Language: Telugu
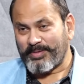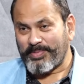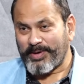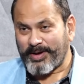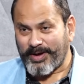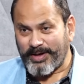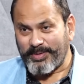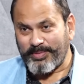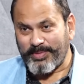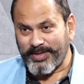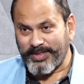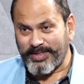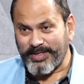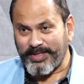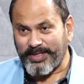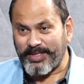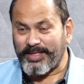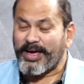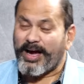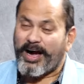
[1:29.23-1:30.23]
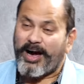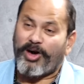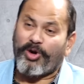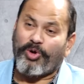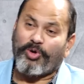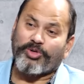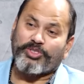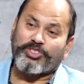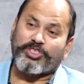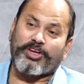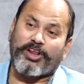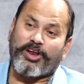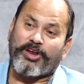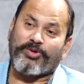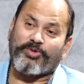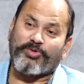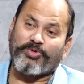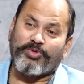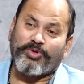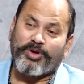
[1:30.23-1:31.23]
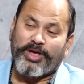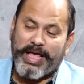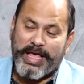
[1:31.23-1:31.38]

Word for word: పక్కన పెడితే ఈ ఆలోచనలకు